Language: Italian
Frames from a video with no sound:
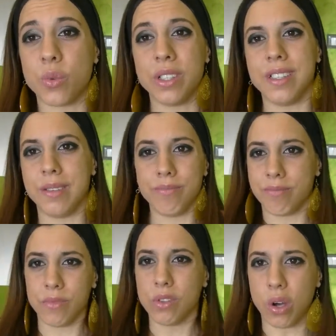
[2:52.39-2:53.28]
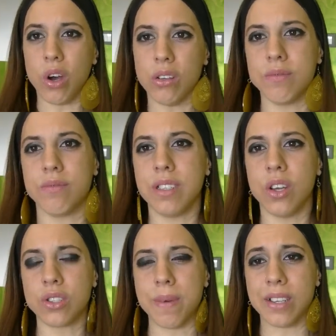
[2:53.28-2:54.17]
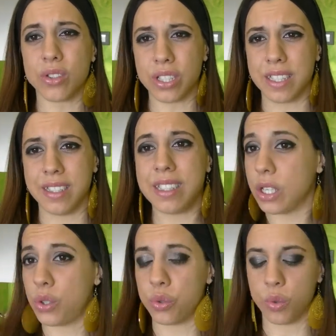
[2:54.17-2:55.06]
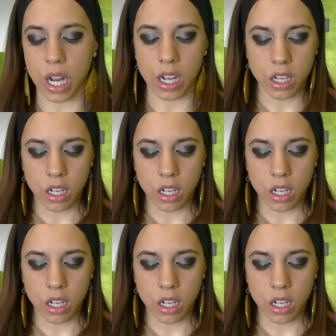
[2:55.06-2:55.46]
quindi lo smalto si, si, asciuga.